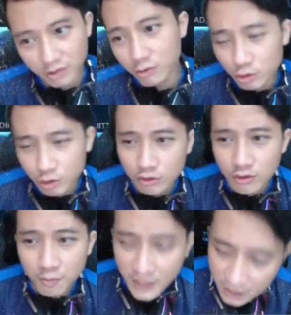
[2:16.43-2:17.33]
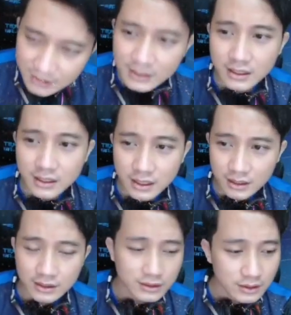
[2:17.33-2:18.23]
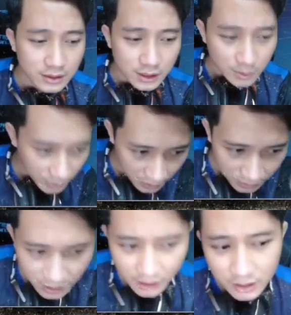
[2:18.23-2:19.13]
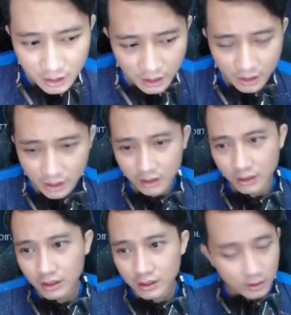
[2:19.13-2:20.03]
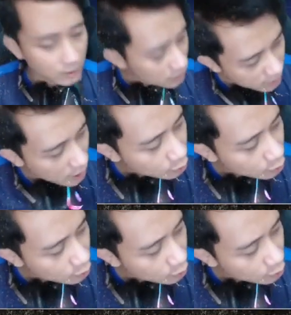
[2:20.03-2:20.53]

tuh pinter ya pinter dia kita harus keluarin